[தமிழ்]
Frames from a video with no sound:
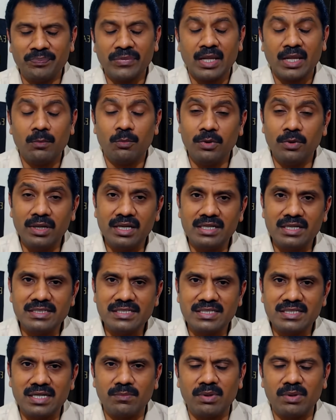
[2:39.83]
புழுங்கரிசி
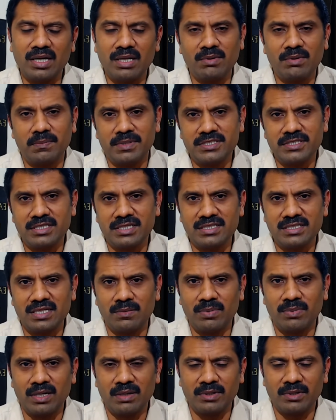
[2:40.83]
சாப்பிட்லாமா பச்சரிசி
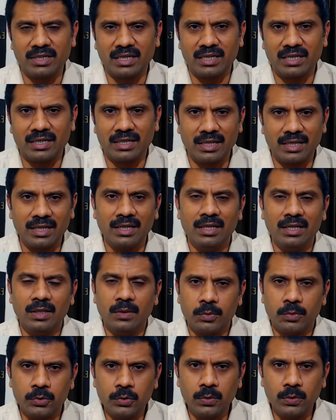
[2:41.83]
சாப்பிட்லாமான்னு கேட்டால்
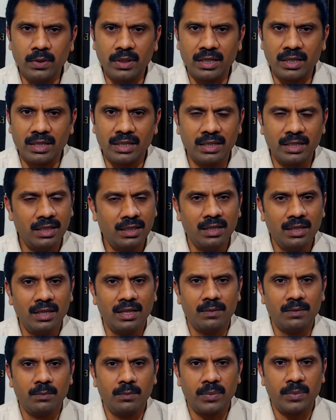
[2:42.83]
பொதுவாக
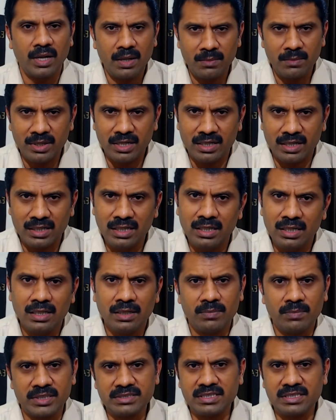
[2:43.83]
பிராமணர்கள்
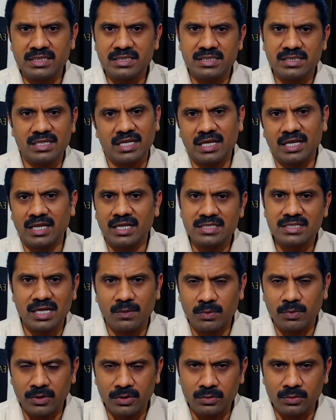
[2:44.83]
பச்சரிசி நிறையா
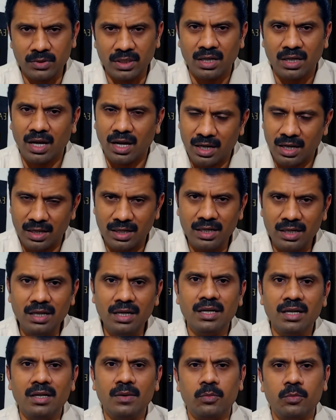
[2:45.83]
சாப்பிட்றது உண்டு ஆனால்
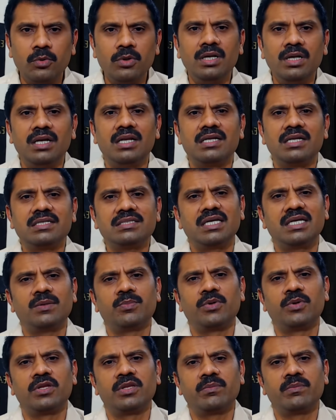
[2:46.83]
புழுங்கல் அரிசி
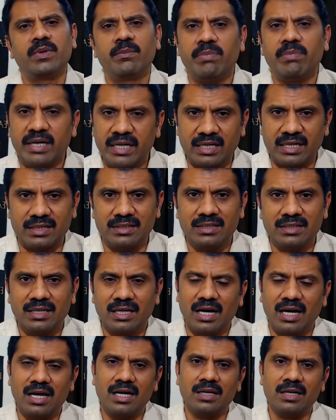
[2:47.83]
எப்பொழுதுமே பெட்டர்
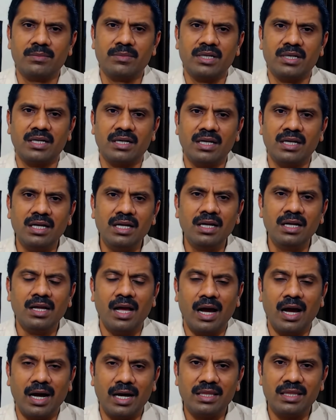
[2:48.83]
காரணம் என்னென்னா
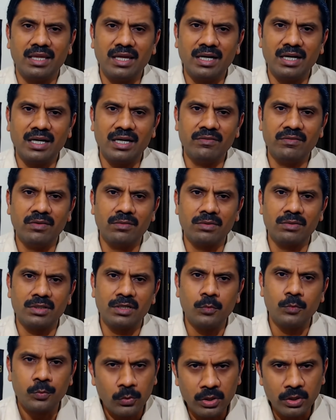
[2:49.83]
அது ஏற்கனவே ஒரு தடவை
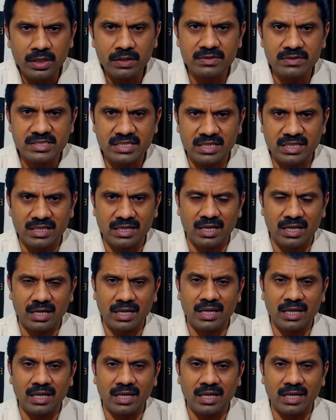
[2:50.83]
புழுங்க வச்சுட்டதுனால